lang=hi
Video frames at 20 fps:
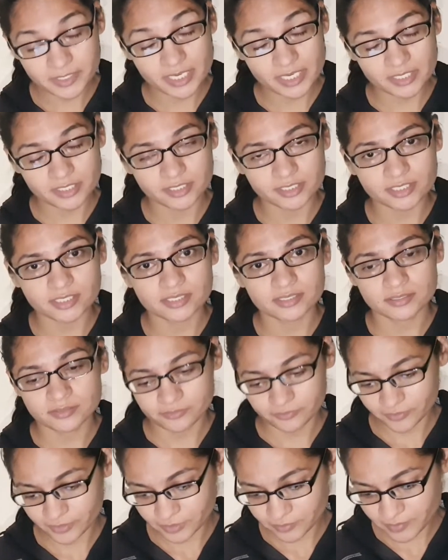डेंटल
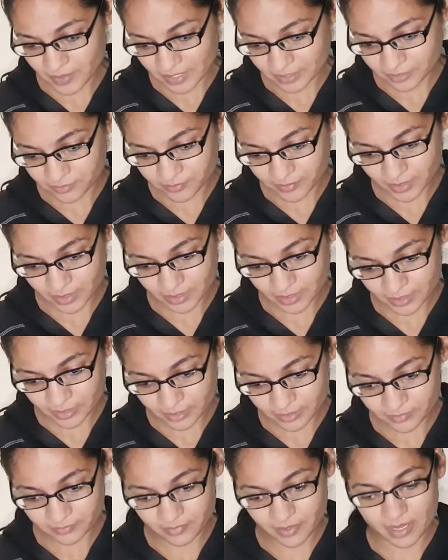फिर बाद में
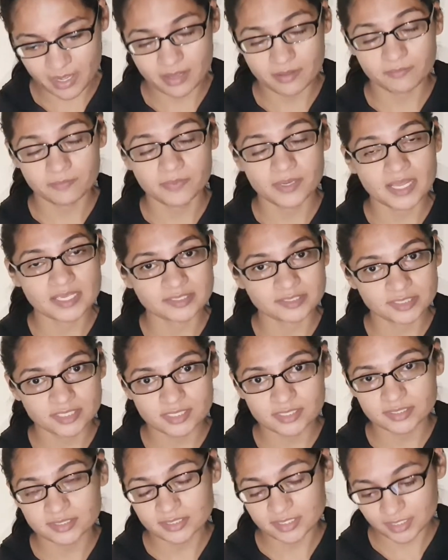डर्मा
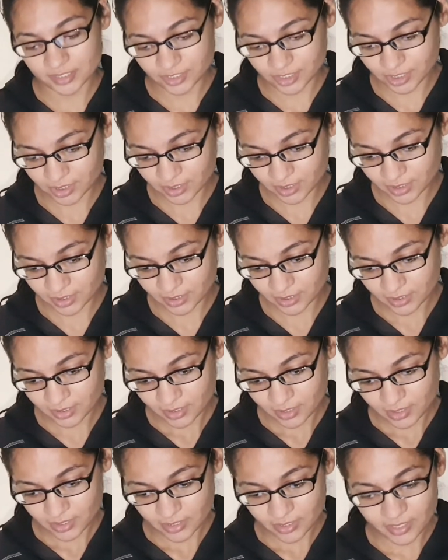प्लास्टिक सर्जरी
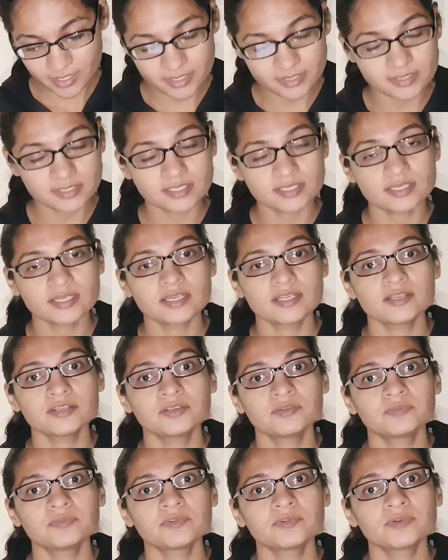लेजर हेयर
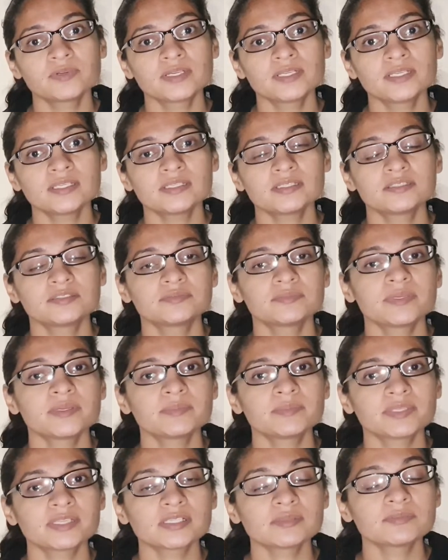रिमूवल
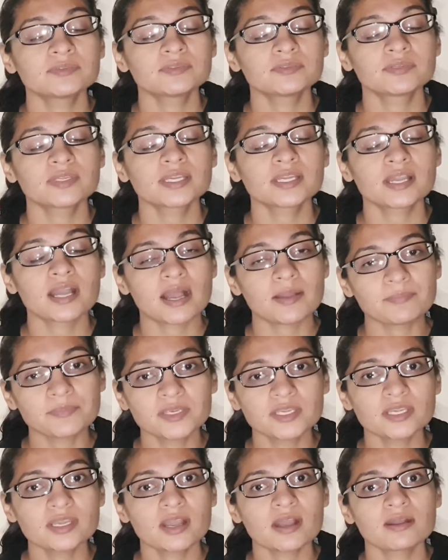इसमें मतलब उन्होंने काम
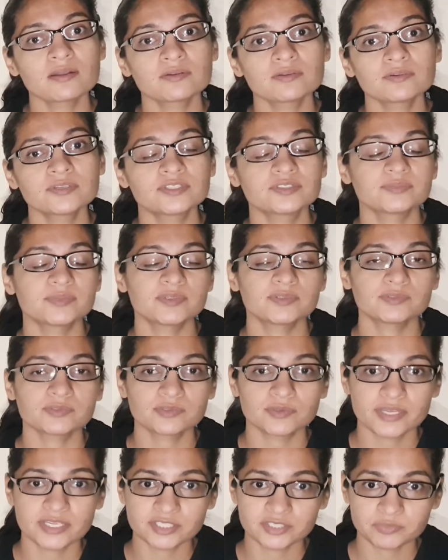किया हो इसमें
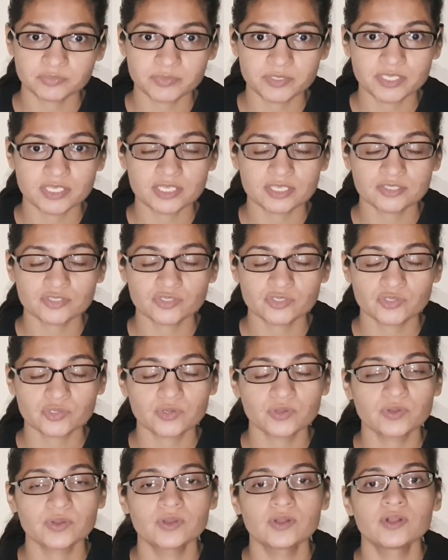उनको एक्सपीरियंस
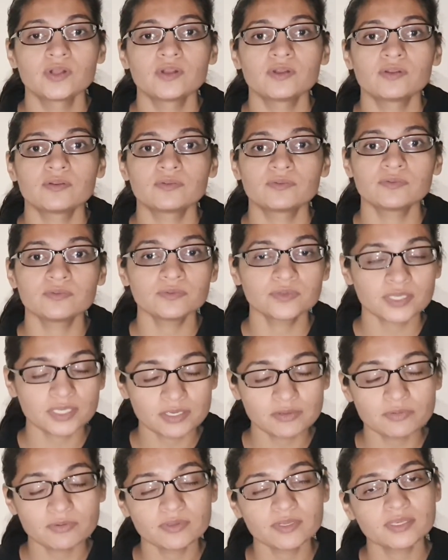हो वो
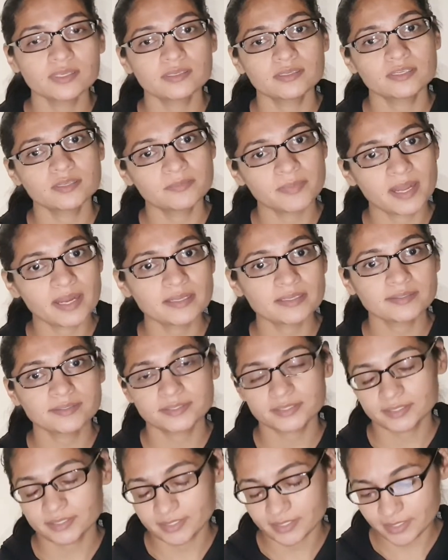उनकी वो डिमांड
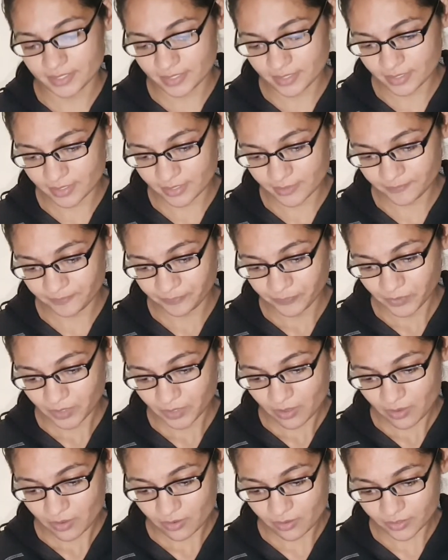कर रहे हैं
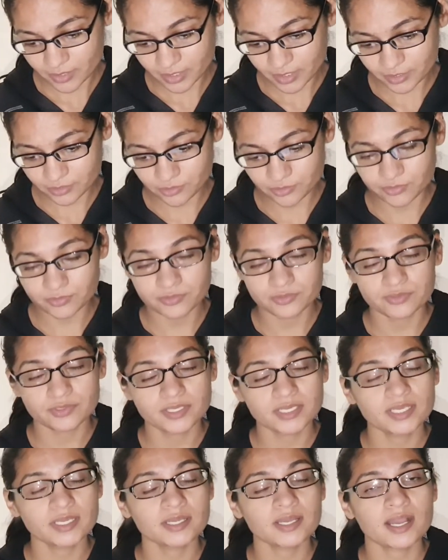और ये जो
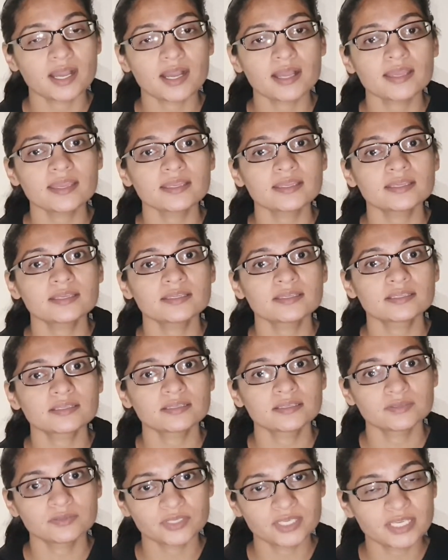उन्होंने कहा है कि इन,
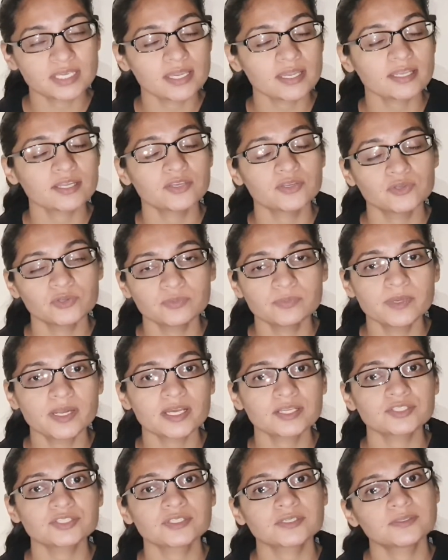इनकी एक न्यू
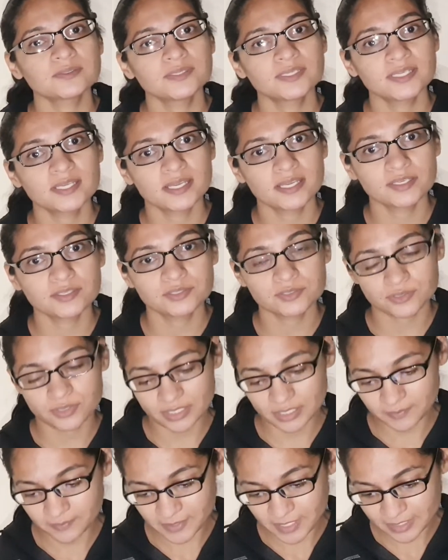ब्रांच खुली है जो
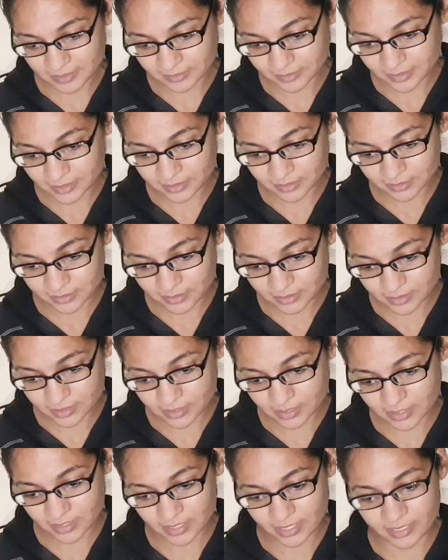कि प्लास्टिक
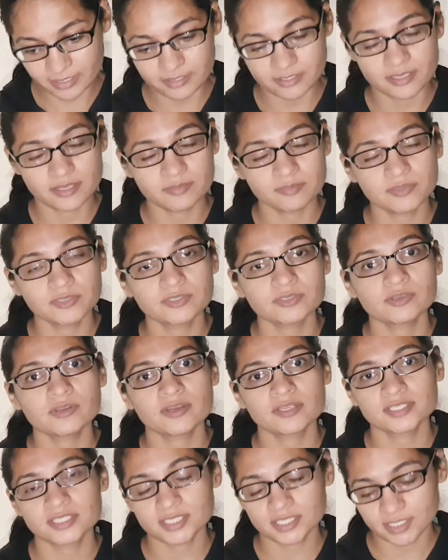सर्जरी एंड
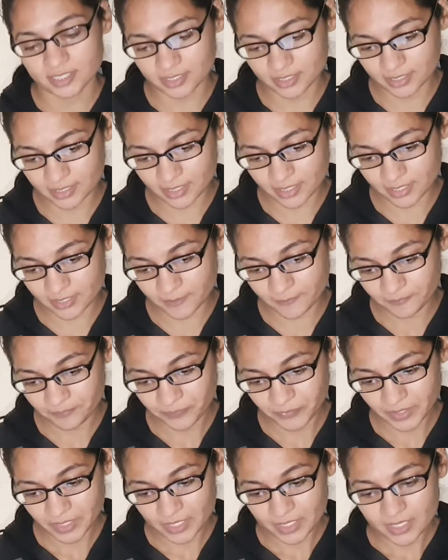डर्मेटोलॉजी करके है
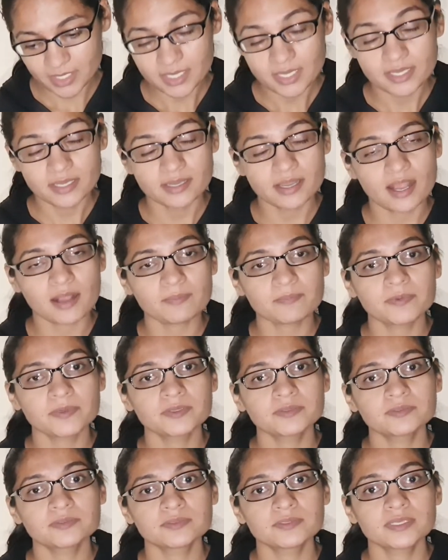यहाँ
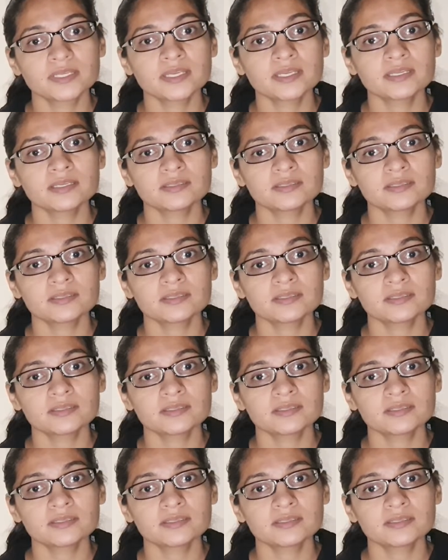पर उन्होंने